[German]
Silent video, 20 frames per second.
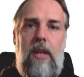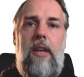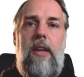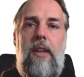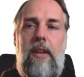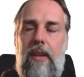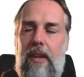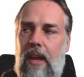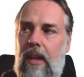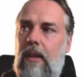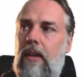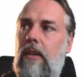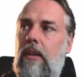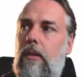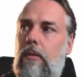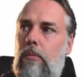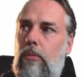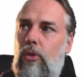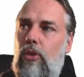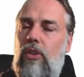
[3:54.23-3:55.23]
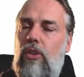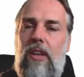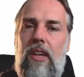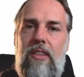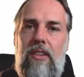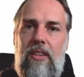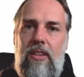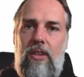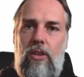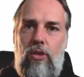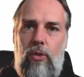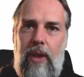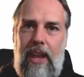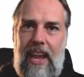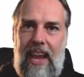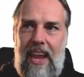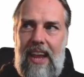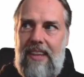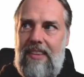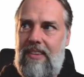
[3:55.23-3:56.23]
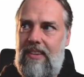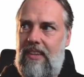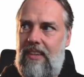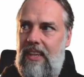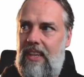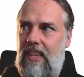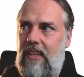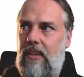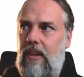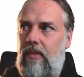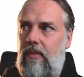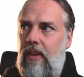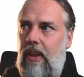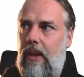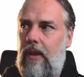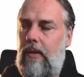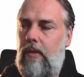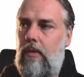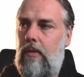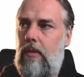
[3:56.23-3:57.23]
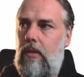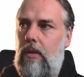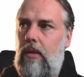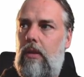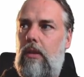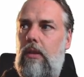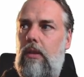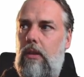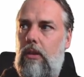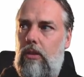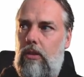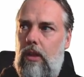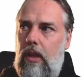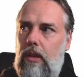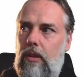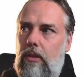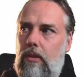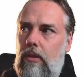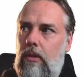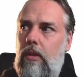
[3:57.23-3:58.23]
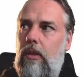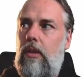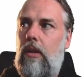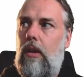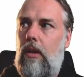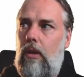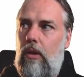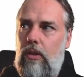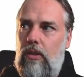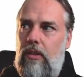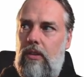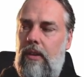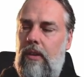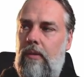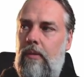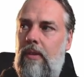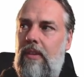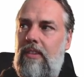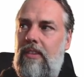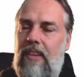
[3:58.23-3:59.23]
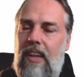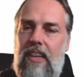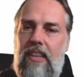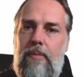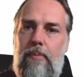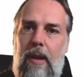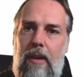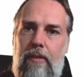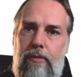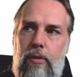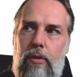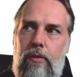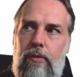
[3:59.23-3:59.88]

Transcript: dann muss das zuerst gerechnet werden. Das heißt, aus den 6 mal 5